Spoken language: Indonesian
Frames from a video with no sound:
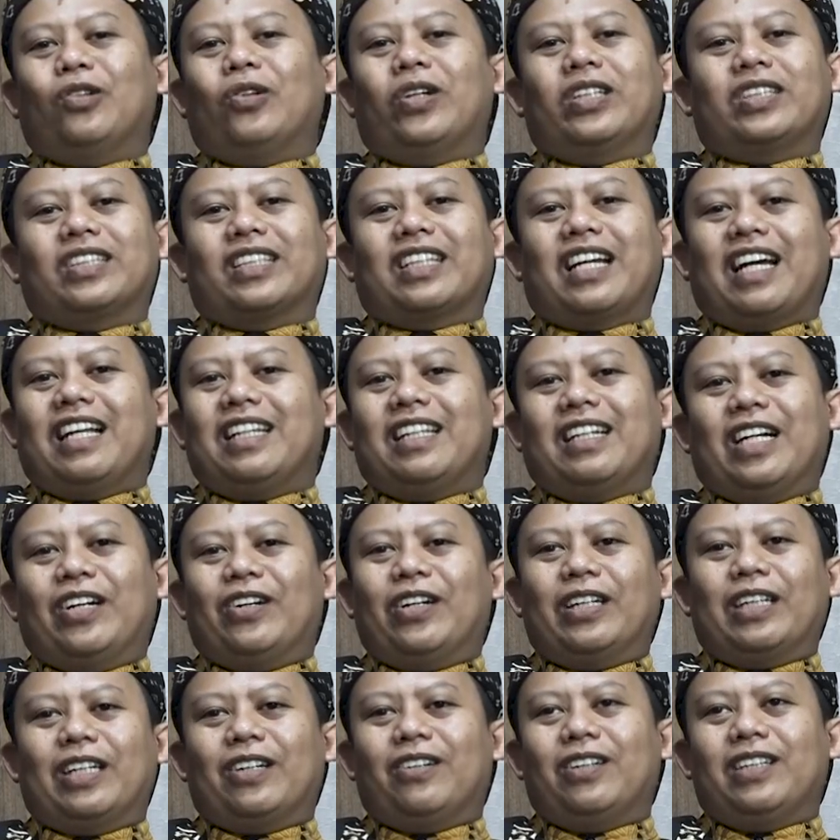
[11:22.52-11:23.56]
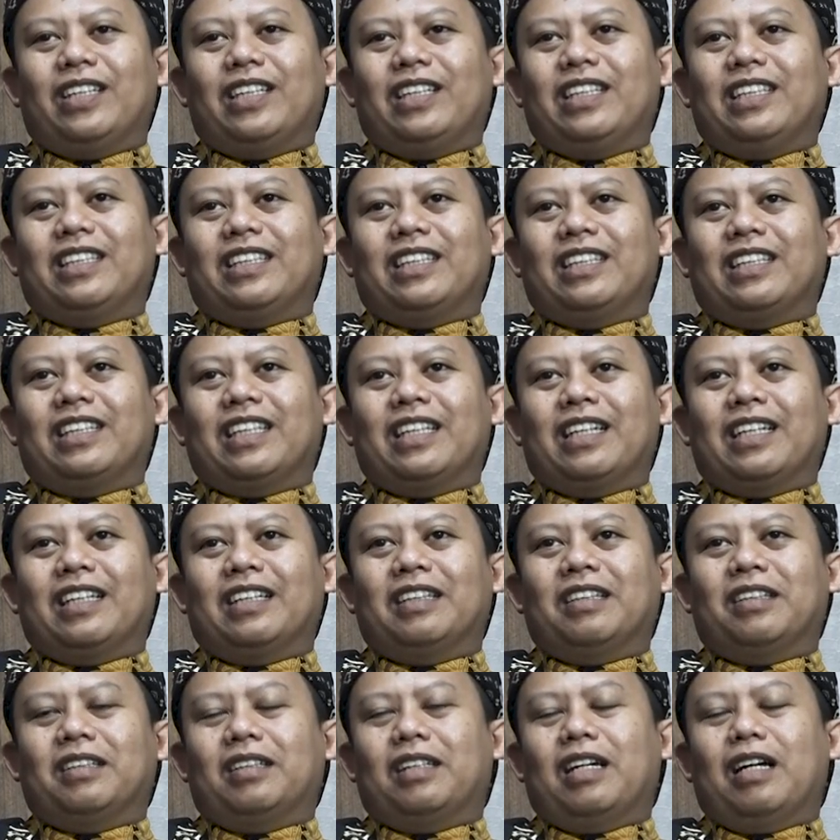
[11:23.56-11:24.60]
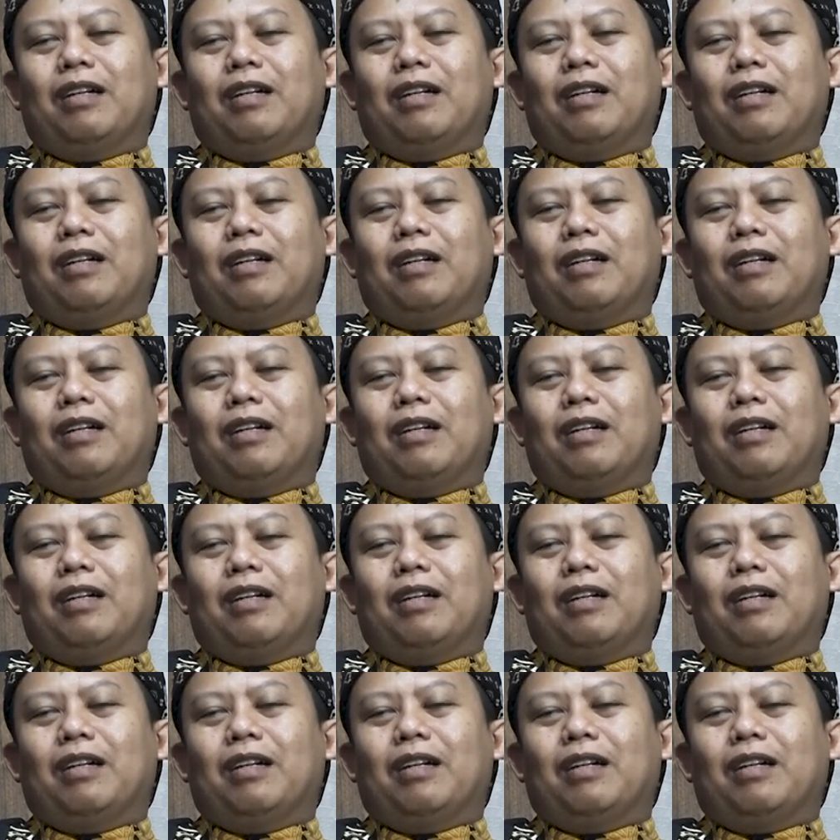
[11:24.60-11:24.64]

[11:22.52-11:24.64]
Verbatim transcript: luas sekali kawan-kawan ini tentang